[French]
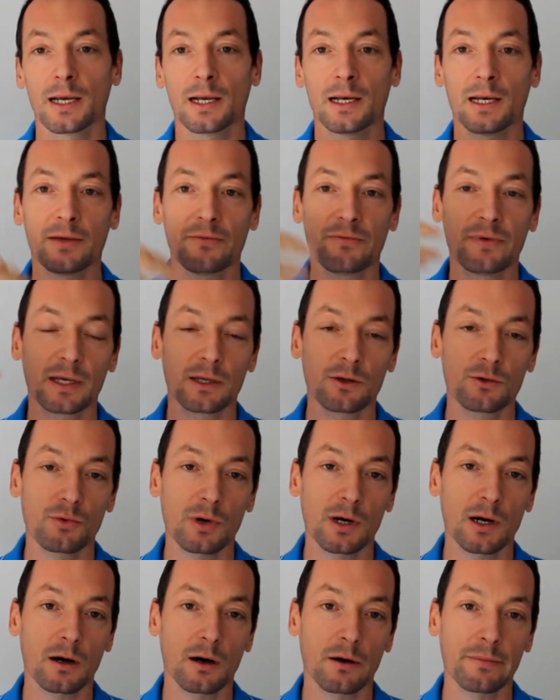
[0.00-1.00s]
les
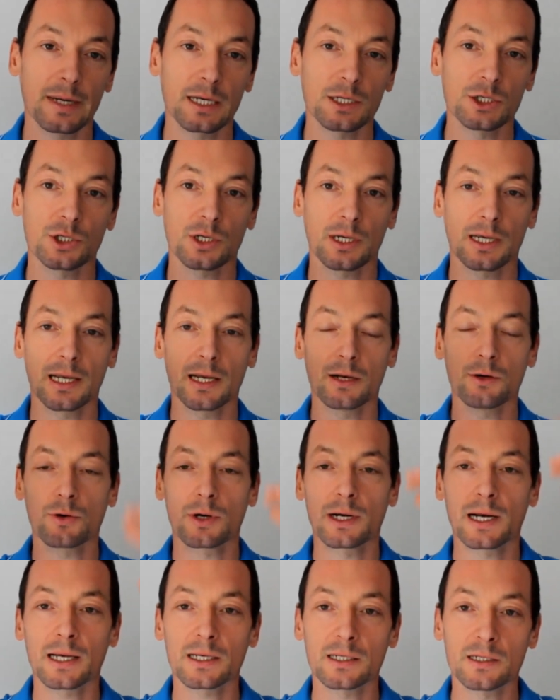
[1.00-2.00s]
victoires en match et le
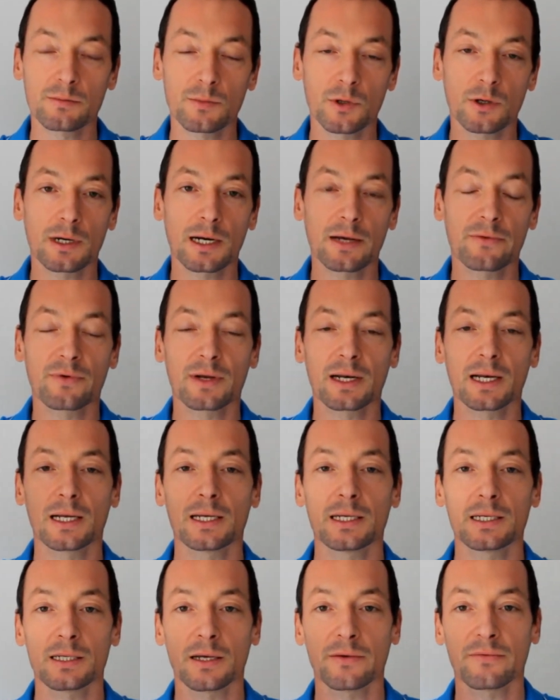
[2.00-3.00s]
classement à la fin de
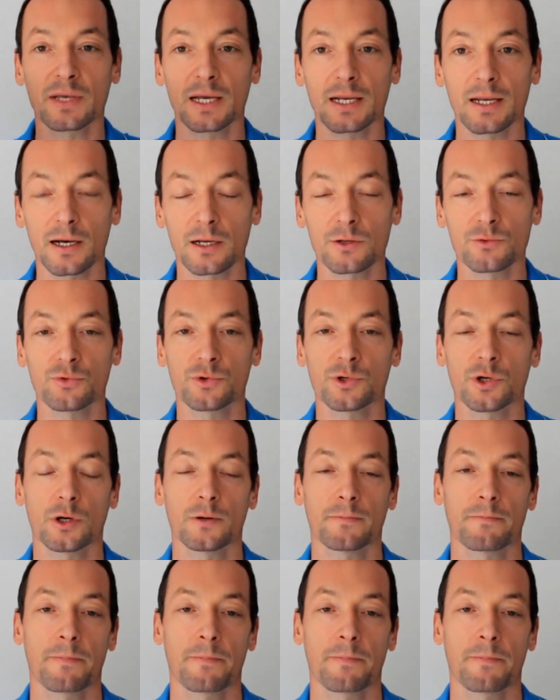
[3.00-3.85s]
l'année, ça viendra tout seul.